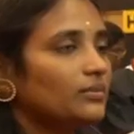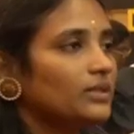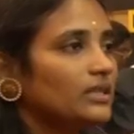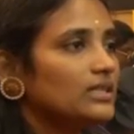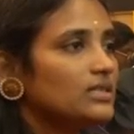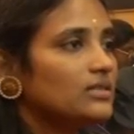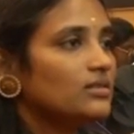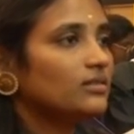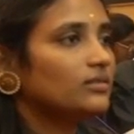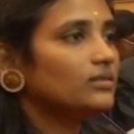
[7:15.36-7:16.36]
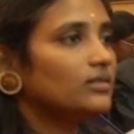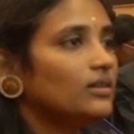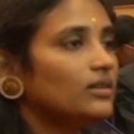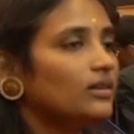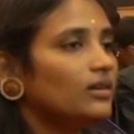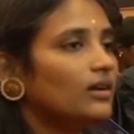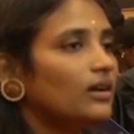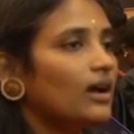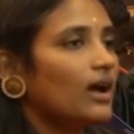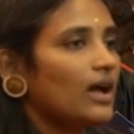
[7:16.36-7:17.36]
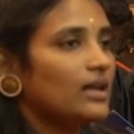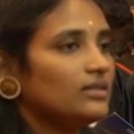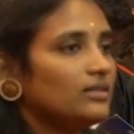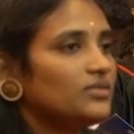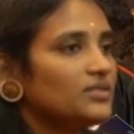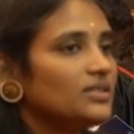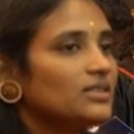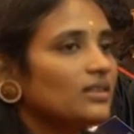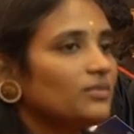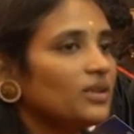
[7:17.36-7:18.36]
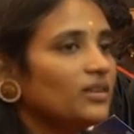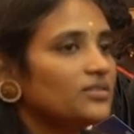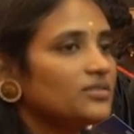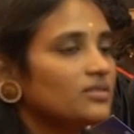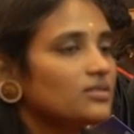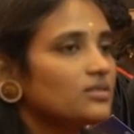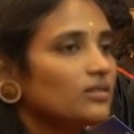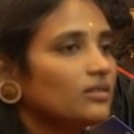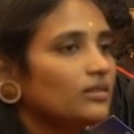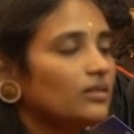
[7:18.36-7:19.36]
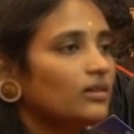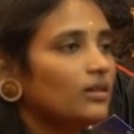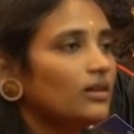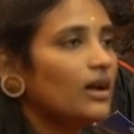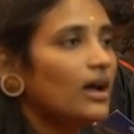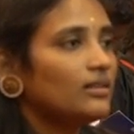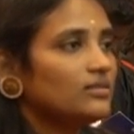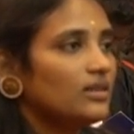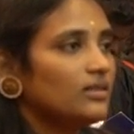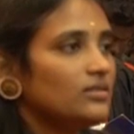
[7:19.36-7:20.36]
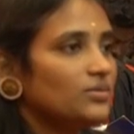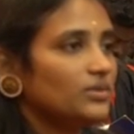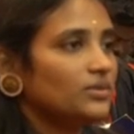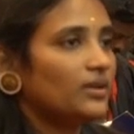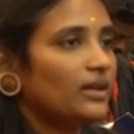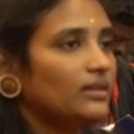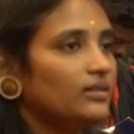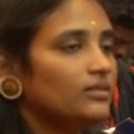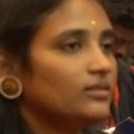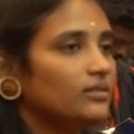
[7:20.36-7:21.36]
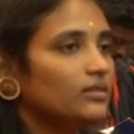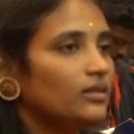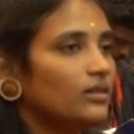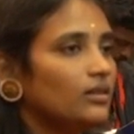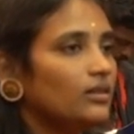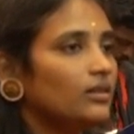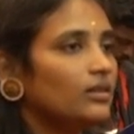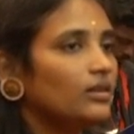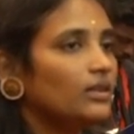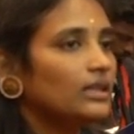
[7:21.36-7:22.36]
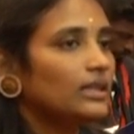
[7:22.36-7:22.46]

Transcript: மாணவ மாணவியர்களுக்கும் இருநூற்றி ஐம்பத்தி இரண்டு முதுநிலை மாணவ மாணவியர்களுக்கும் பட்டங்கள் வழங்கப்பட்டது விழாவில்